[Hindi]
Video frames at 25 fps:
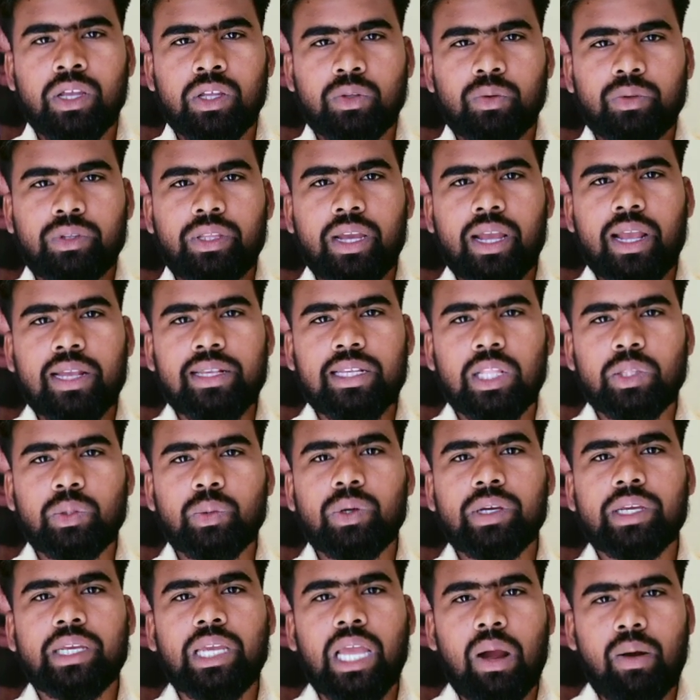तो देखिए
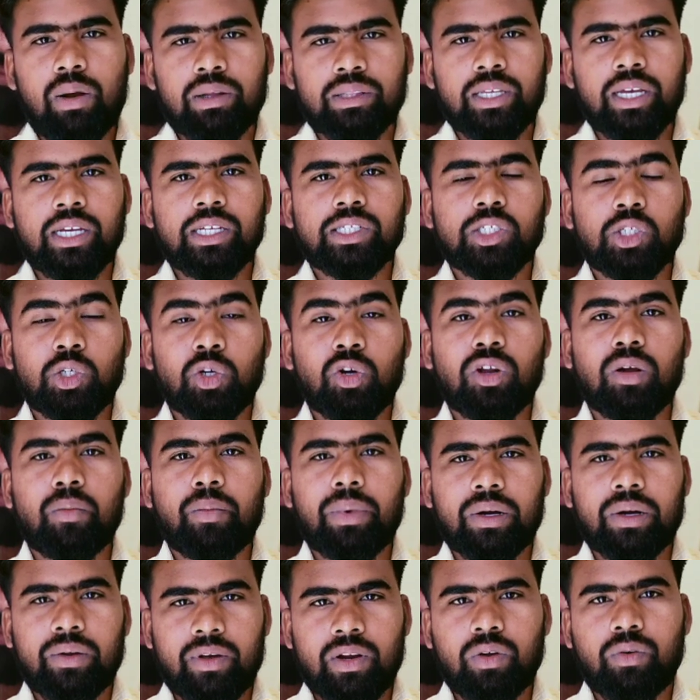साथियों क्या होता है सीटों के
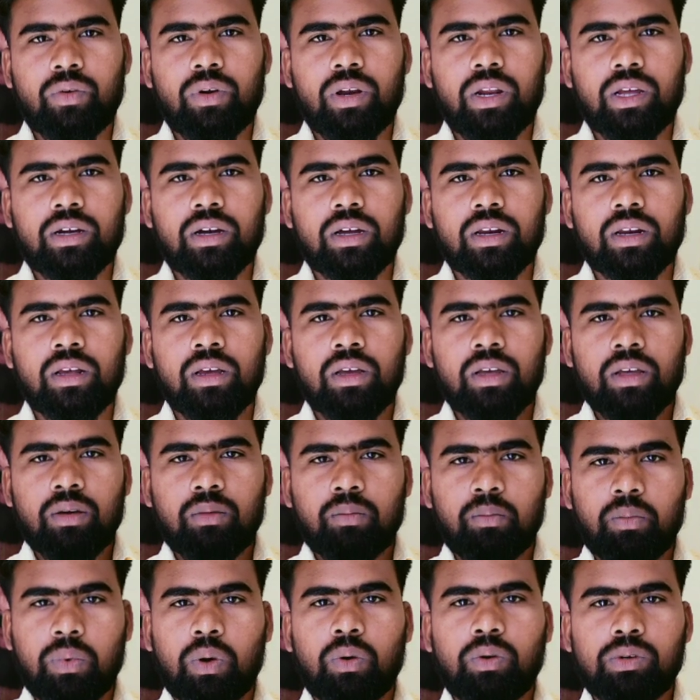बंटवारा को लेकर
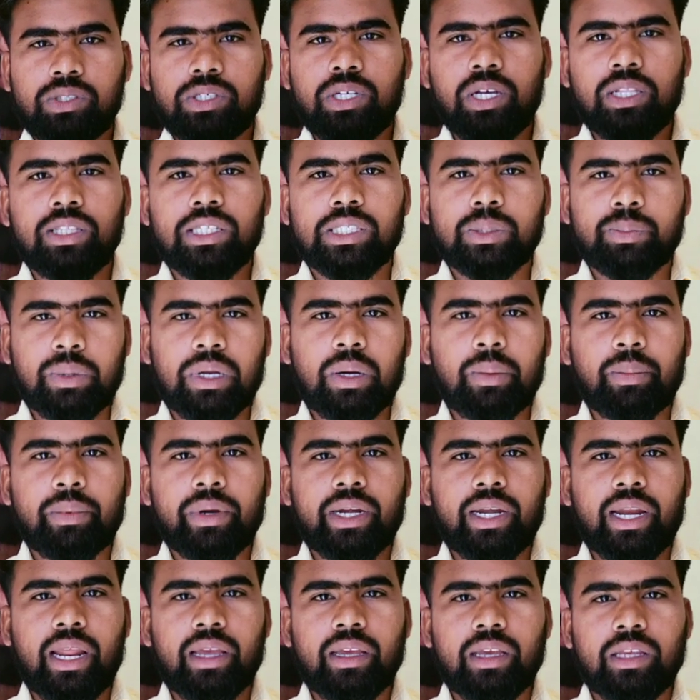बहुत जल्द इस पर
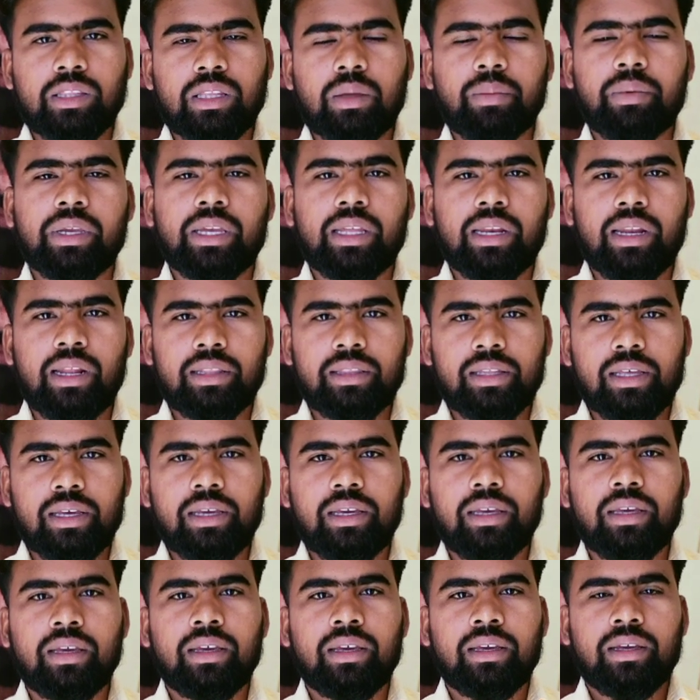अपडेट आएगी तभी के लिए इतना
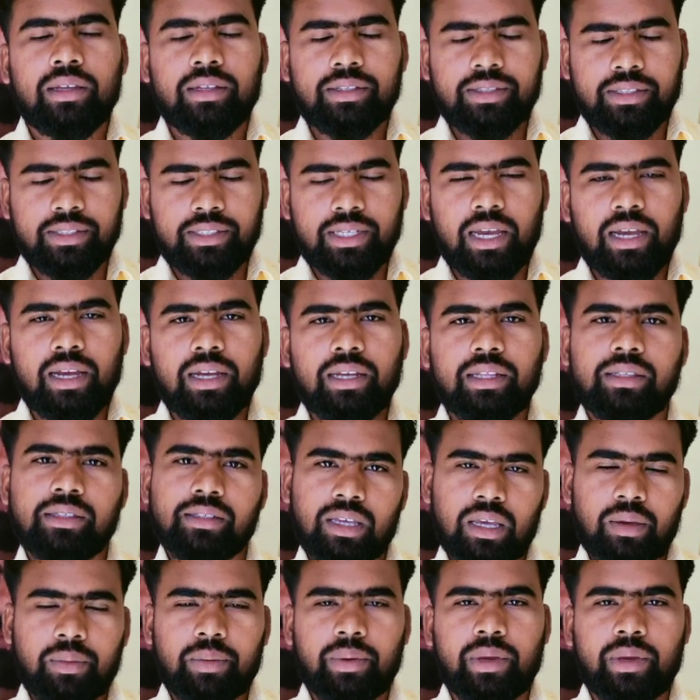ही जय हिंद जय